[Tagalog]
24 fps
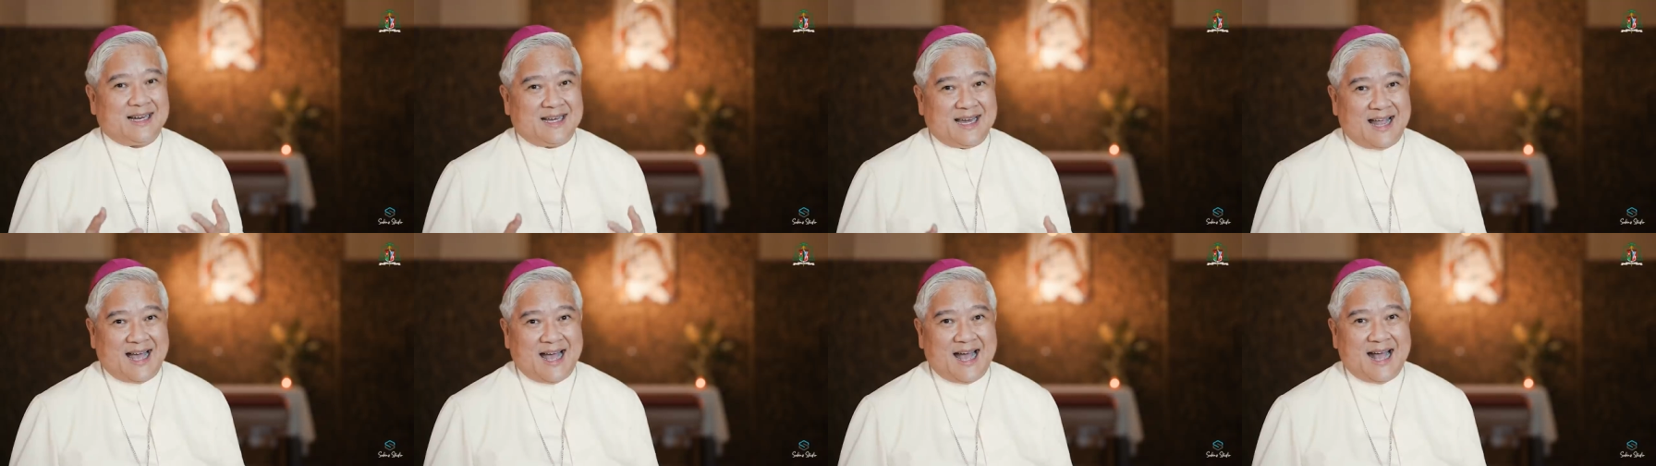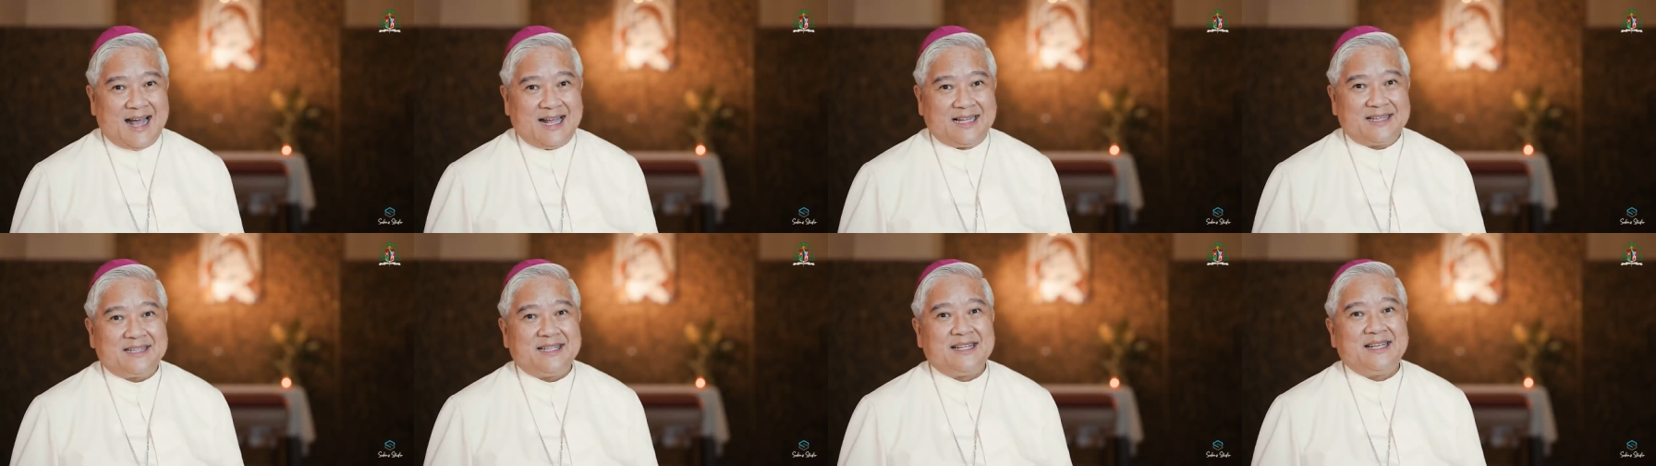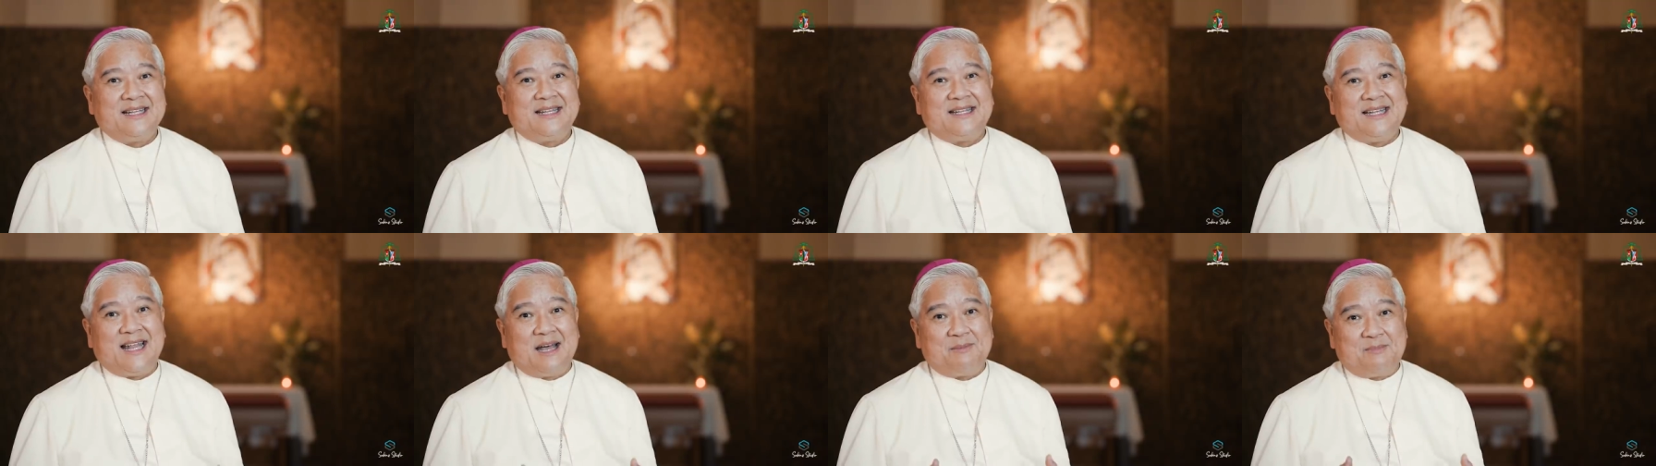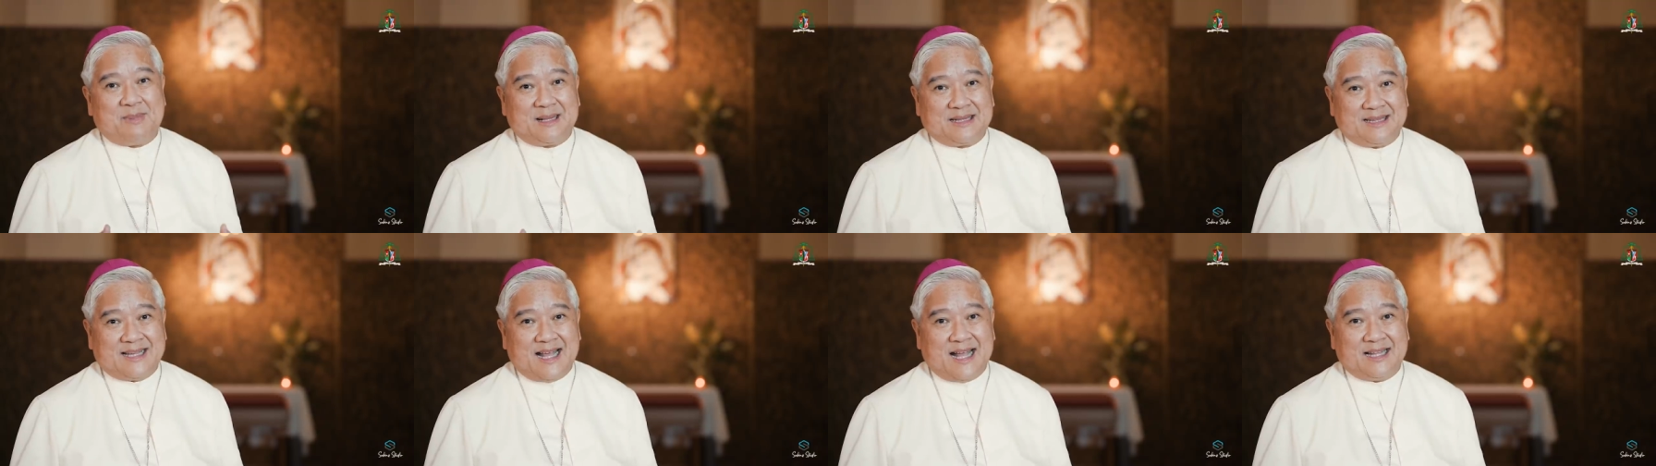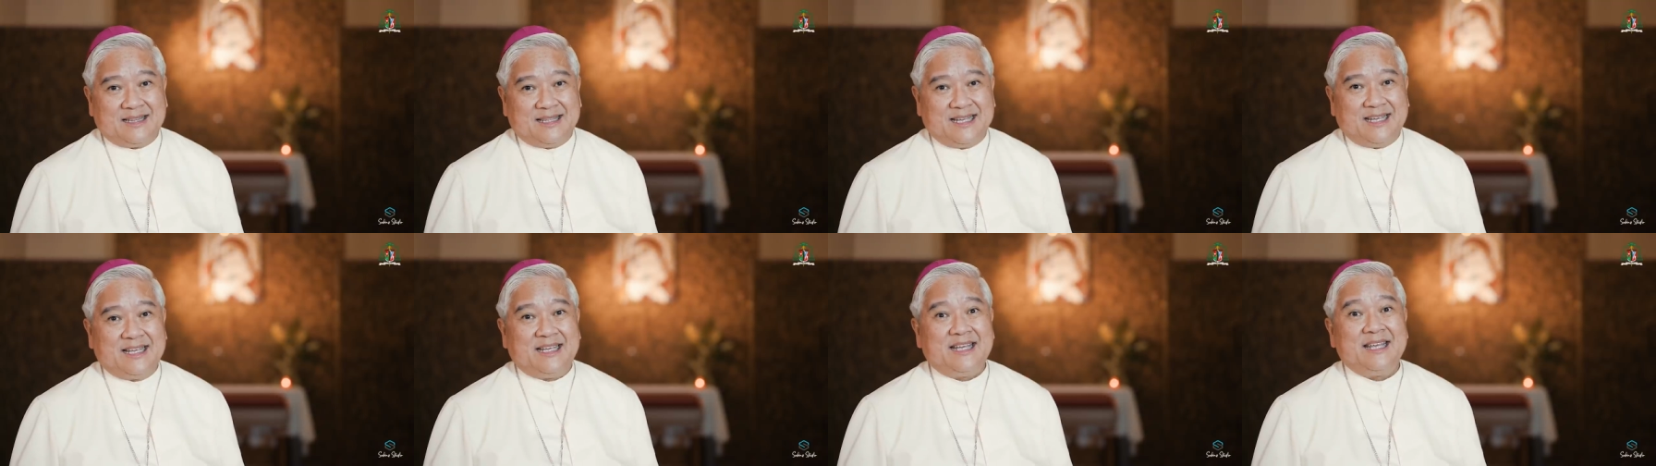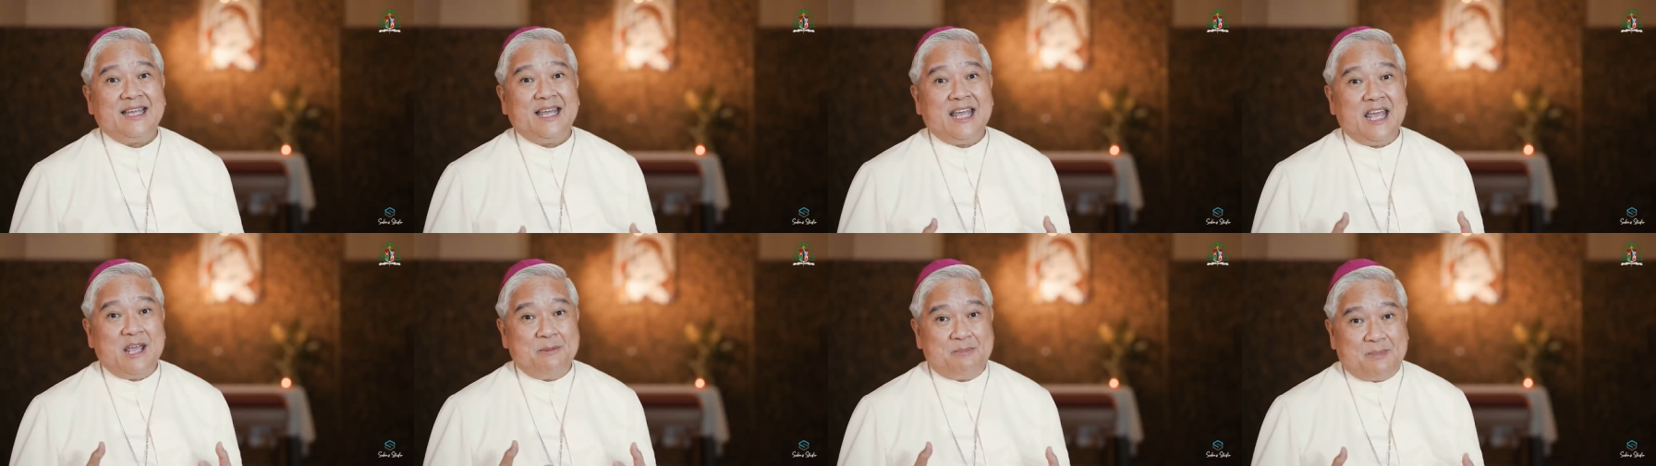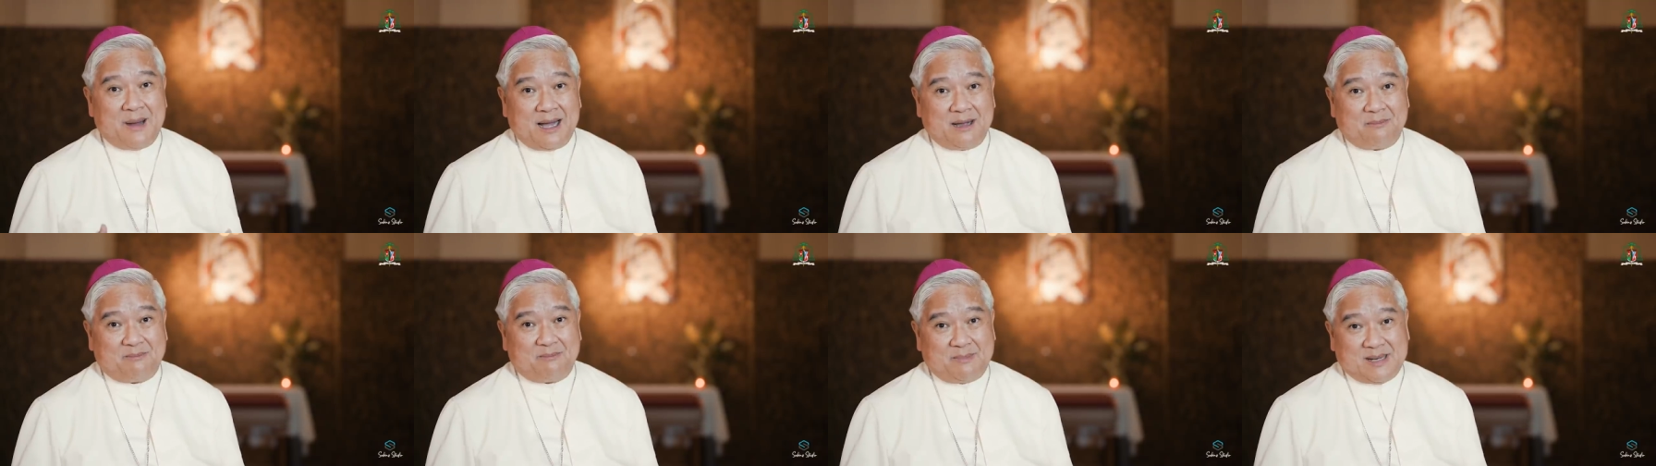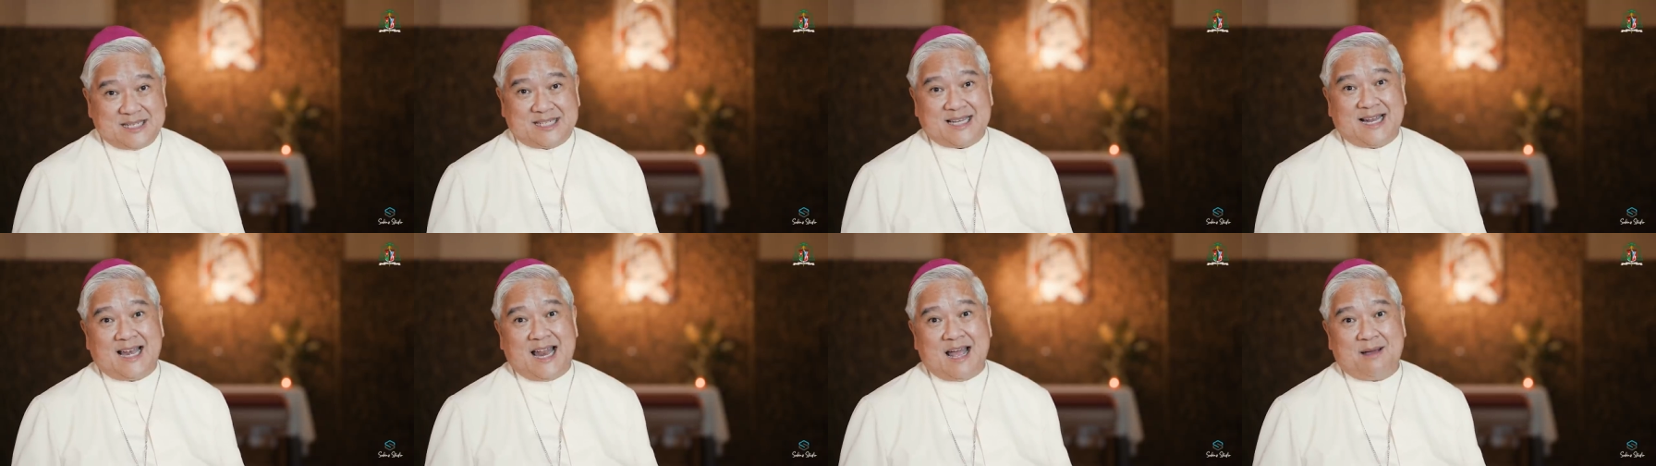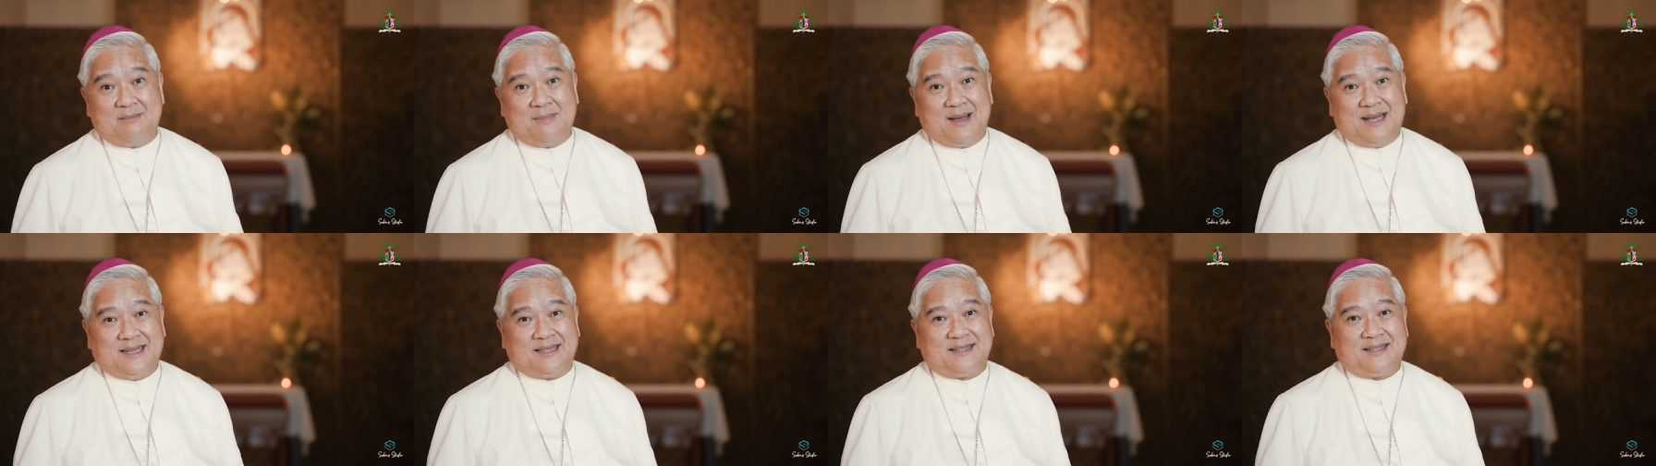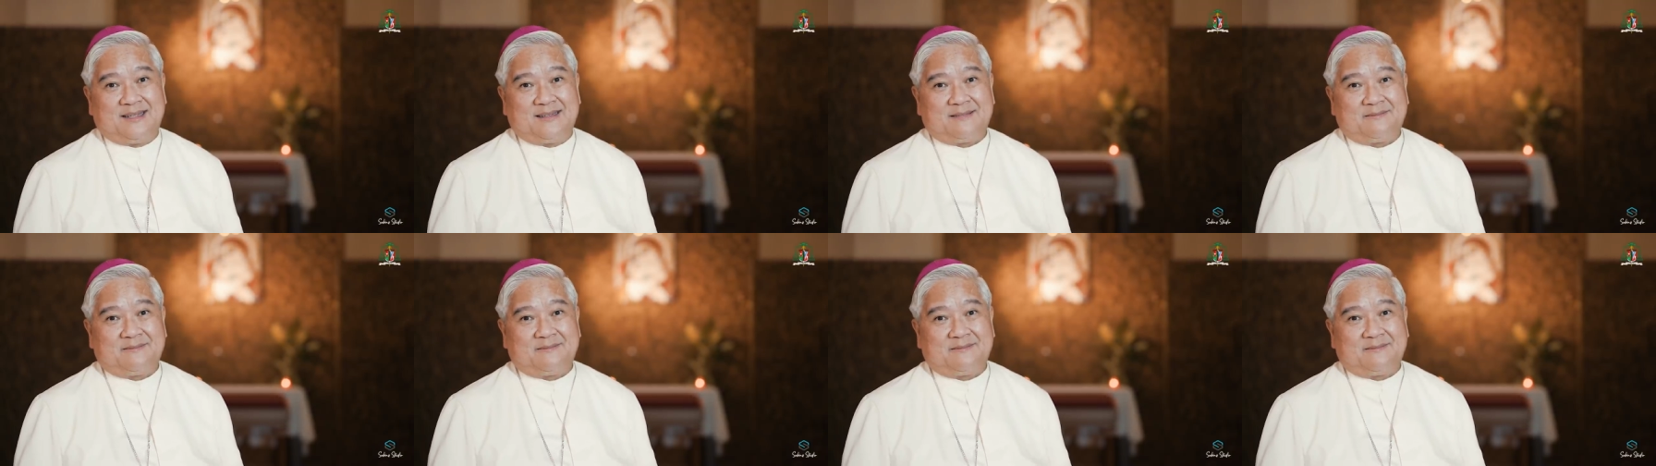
ang lahat dapat nating ipagpasalamat.